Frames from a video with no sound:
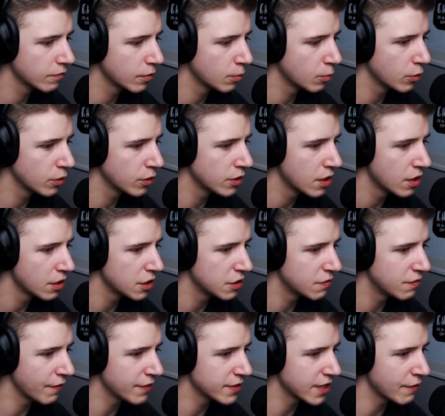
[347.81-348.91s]
Vermutlich. nicht. Ich
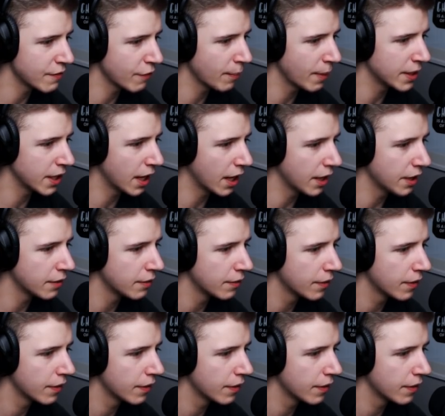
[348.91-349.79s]
werfe jetzt einfach mal hier ein.